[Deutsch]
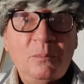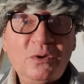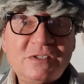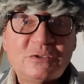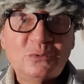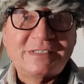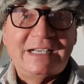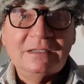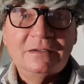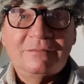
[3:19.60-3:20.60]
Böse Zungen
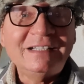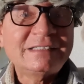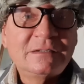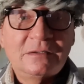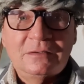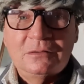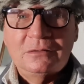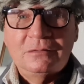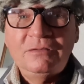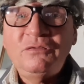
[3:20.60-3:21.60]
sagen, was?
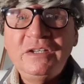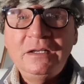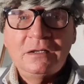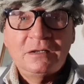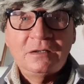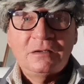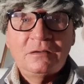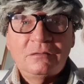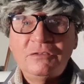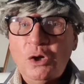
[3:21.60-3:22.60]
Wie viel?
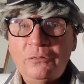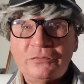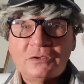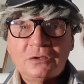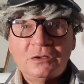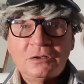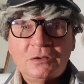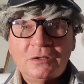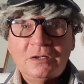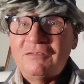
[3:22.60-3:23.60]
Wie oft?
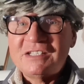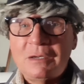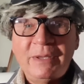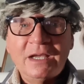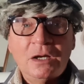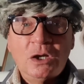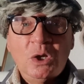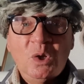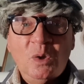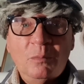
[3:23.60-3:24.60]
In welcher Menge?
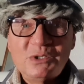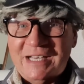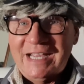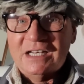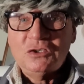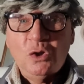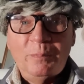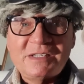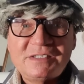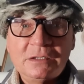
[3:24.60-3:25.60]
muss eigentlich noch
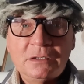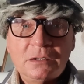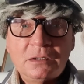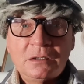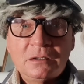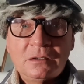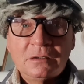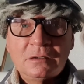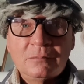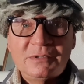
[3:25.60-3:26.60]
passieren,
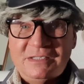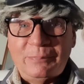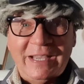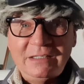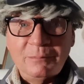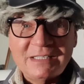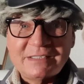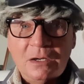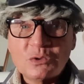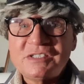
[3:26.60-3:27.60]
bis die breite
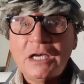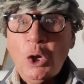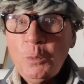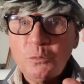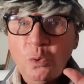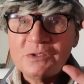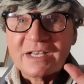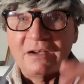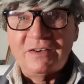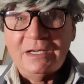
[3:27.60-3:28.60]
Masse aus ihrer Hypnose
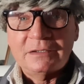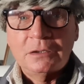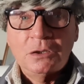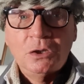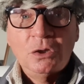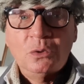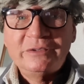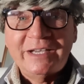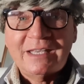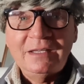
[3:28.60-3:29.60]
erwacht
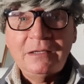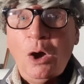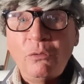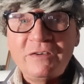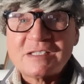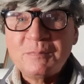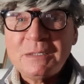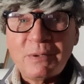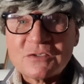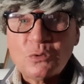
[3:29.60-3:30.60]
und erkennt, auch wenn es
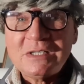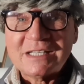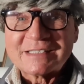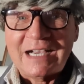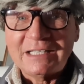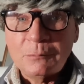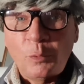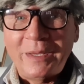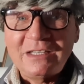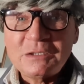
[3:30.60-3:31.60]
mich persönlich jetzt gerade im
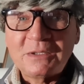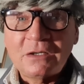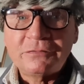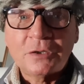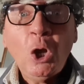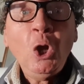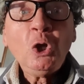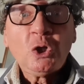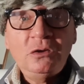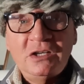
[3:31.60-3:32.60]
Moment nicht betrifft,
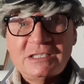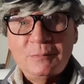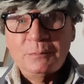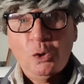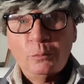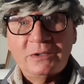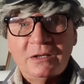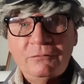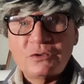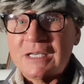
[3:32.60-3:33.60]
könnte es mich morgen
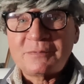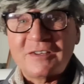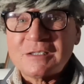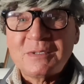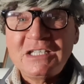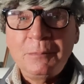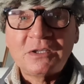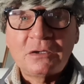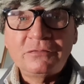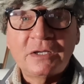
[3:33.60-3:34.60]
betreffen. Und selbst wenn es mich nie
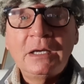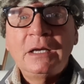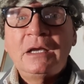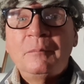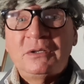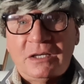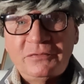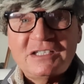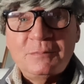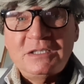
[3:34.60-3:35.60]
betrifft,
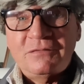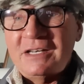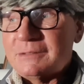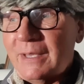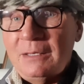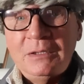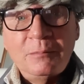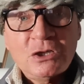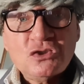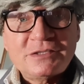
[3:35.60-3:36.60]
betrifft es mich, weil es meine
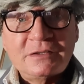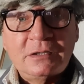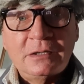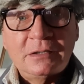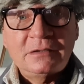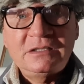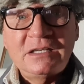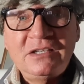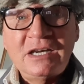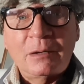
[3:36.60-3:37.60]
Mitmenschen sind, die
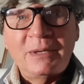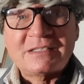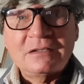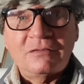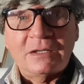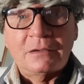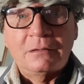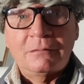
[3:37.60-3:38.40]
hier niedergemetzelt werden.